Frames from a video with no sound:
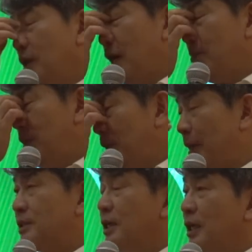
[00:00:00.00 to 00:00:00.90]

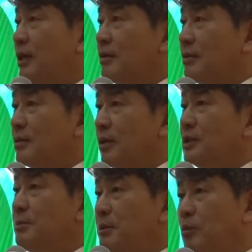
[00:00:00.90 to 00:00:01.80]
합의해봤자
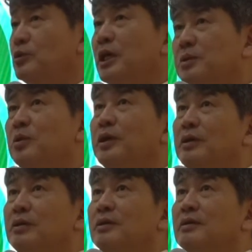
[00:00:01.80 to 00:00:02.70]
어차피 못 사는
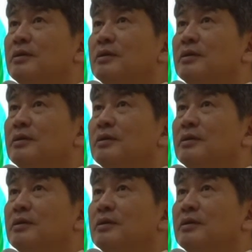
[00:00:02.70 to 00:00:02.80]
거예요.